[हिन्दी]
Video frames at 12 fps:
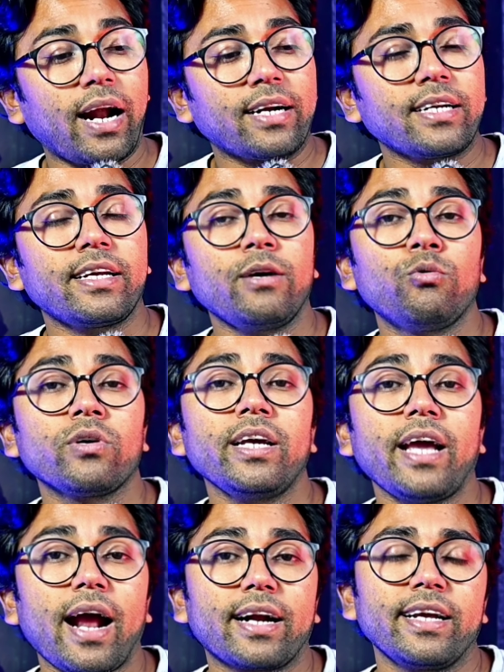कैरेक्टर्स हैं उनकी
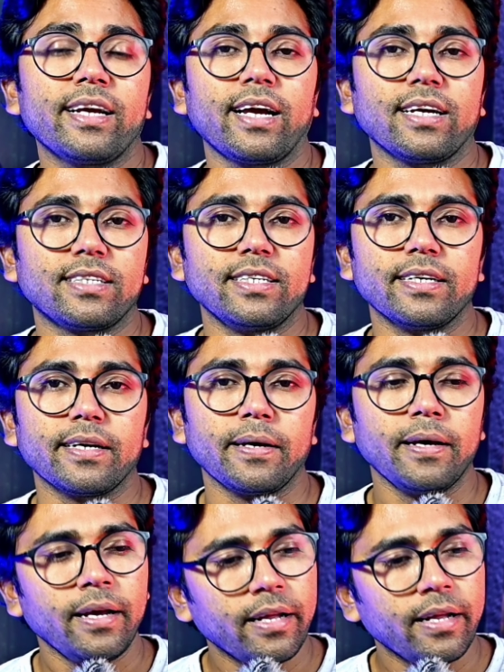एक्टिंग कैसी है